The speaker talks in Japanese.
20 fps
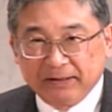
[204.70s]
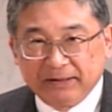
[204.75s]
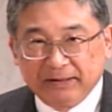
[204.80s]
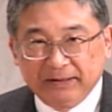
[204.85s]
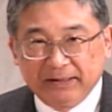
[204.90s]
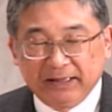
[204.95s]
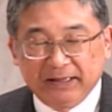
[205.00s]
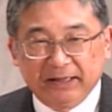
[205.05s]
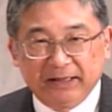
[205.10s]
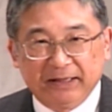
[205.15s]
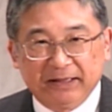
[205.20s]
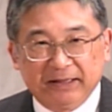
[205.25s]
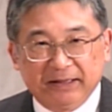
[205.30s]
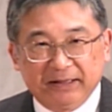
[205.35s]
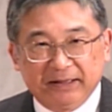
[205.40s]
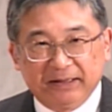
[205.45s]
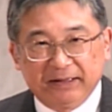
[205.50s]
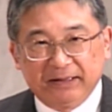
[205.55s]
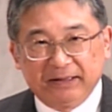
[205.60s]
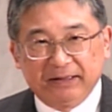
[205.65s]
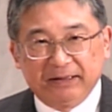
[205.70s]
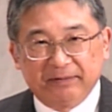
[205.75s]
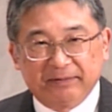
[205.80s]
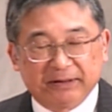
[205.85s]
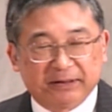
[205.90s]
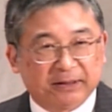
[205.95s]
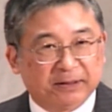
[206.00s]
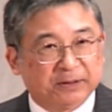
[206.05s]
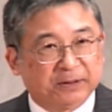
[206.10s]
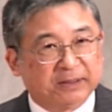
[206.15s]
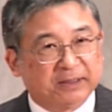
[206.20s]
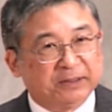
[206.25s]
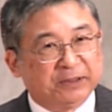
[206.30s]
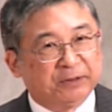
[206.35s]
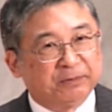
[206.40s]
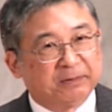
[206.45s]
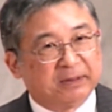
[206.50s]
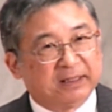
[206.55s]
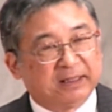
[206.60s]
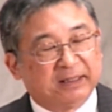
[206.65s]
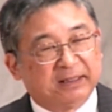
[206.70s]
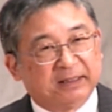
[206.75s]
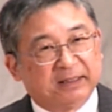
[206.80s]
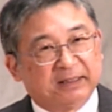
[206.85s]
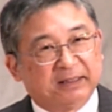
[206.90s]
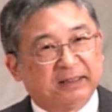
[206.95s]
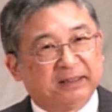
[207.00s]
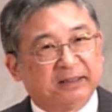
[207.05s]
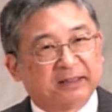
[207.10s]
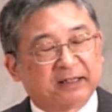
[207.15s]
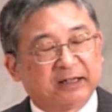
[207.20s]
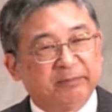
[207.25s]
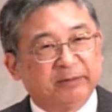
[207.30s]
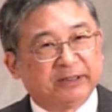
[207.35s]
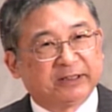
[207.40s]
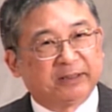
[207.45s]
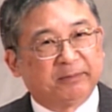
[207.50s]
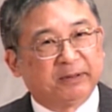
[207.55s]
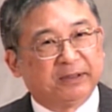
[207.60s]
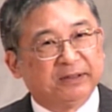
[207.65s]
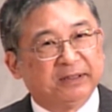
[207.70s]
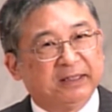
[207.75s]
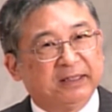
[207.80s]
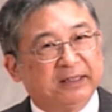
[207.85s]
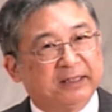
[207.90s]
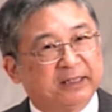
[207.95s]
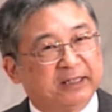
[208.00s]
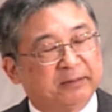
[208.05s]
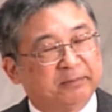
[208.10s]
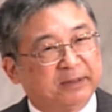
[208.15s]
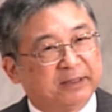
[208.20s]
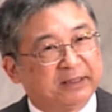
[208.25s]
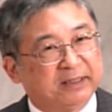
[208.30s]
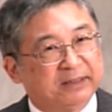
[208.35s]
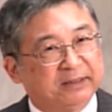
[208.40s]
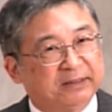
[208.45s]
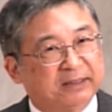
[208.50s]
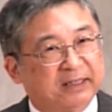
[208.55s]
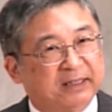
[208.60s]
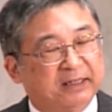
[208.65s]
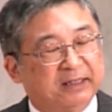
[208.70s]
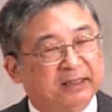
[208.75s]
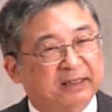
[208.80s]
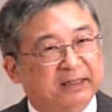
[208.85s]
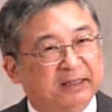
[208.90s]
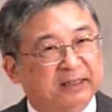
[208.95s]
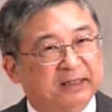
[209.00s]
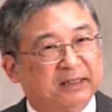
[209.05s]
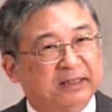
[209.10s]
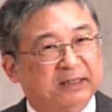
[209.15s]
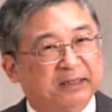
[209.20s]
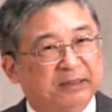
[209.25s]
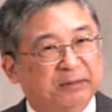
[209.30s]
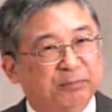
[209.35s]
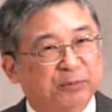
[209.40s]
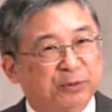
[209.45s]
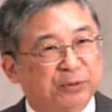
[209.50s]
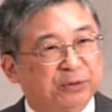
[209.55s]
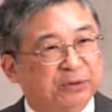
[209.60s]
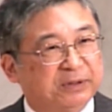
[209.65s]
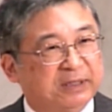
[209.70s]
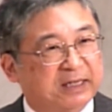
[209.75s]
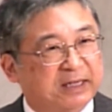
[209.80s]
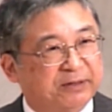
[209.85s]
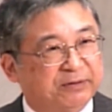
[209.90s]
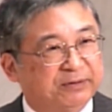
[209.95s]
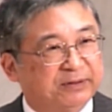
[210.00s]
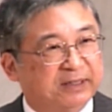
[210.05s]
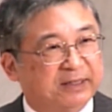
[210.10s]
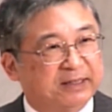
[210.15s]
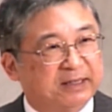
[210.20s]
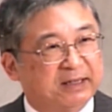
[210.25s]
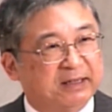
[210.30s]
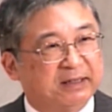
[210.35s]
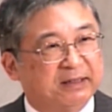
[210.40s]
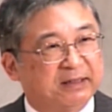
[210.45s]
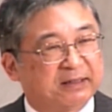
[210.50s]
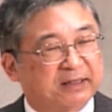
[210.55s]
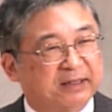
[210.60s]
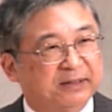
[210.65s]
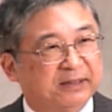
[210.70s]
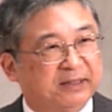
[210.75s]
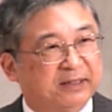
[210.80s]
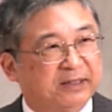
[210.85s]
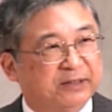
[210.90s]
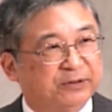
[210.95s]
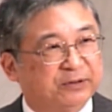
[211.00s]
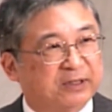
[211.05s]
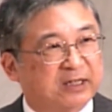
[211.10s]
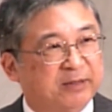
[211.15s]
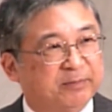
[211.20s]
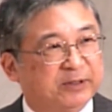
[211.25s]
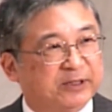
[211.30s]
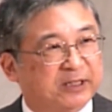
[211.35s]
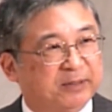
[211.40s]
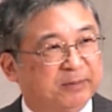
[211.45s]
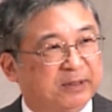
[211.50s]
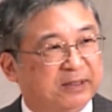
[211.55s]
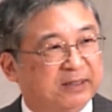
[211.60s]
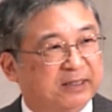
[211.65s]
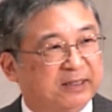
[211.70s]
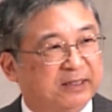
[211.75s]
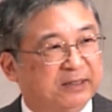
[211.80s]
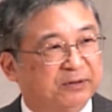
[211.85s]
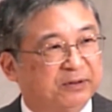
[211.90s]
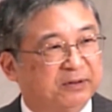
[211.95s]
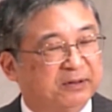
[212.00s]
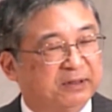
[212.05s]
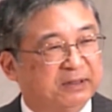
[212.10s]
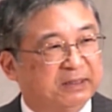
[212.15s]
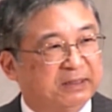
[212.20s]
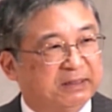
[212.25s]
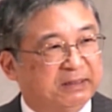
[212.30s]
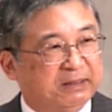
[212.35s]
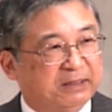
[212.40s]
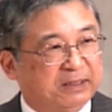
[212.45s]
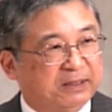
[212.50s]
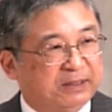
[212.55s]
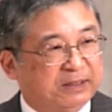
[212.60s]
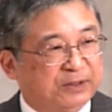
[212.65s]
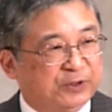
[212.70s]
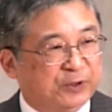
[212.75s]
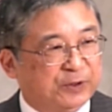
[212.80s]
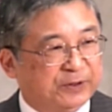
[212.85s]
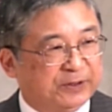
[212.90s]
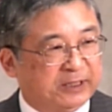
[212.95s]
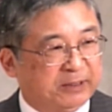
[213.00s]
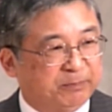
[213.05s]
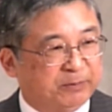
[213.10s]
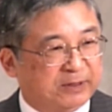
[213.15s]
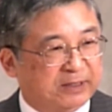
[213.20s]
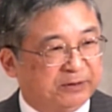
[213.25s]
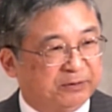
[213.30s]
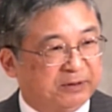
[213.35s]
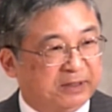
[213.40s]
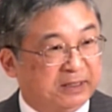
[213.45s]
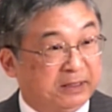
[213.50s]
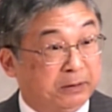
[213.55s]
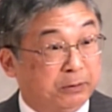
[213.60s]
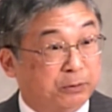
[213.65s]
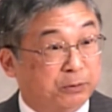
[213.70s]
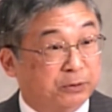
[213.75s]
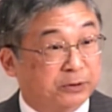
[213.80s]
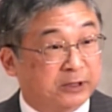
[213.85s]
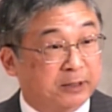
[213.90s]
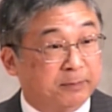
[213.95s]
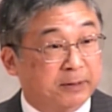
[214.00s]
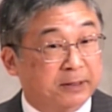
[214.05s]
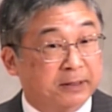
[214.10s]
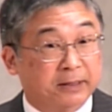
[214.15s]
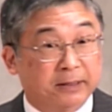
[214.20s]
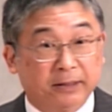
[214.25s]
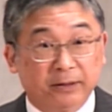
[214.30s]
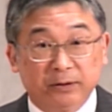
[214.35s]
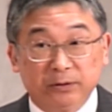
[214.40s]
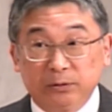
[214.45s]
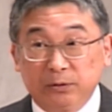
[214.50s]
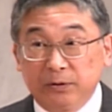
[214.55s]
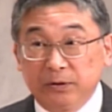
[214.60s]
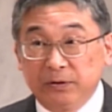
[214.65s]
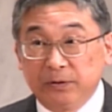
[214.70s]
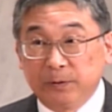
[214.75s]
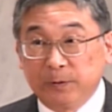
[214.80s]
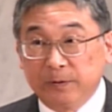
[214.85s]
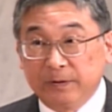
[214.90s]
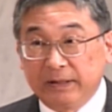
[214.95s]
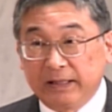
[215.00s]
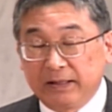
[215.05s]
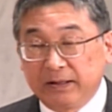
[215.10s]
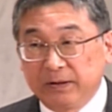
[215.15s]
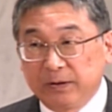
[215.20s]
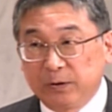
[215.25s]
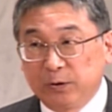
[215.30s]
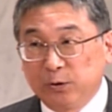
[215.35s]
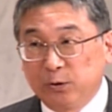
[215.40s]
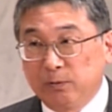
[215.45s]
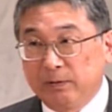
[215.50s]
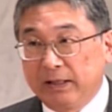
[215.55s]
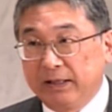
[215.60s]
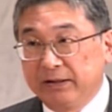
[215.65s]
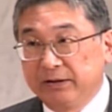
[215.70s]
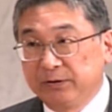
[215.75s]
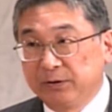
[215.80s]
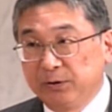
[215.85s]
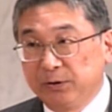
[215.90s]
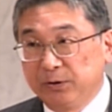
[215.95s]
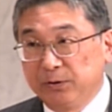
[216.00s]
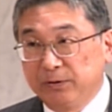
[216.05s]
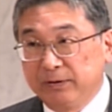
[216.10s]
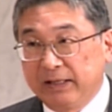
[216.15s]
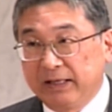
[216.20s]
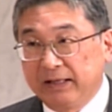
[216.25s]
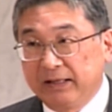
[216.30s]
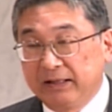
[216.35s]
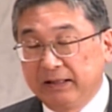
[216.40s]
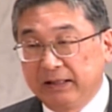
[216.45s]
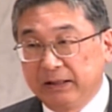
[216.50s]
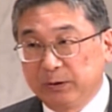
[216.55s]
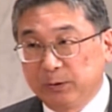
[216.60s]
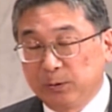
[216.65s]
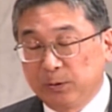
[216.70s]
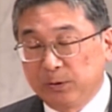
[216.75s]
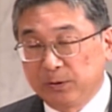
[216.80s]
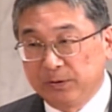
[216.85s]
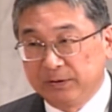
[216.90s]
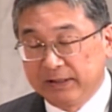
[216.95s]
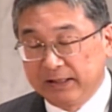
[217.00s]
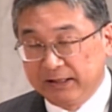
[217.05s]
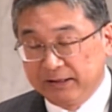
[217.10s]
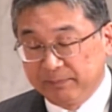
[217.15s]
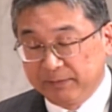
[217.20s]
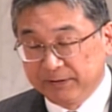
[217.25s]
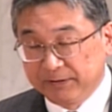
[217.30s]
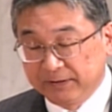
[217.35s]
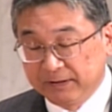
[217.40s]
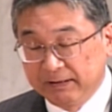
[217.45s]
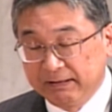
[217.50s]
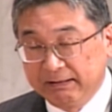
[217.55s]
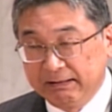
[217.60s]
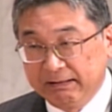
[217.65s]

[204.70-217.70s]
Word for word: で、えー、私たちは神様に選ばれたものであるなら必ず神様からの人生プランの変更を迫られるというふうな今日はそのようなところであります。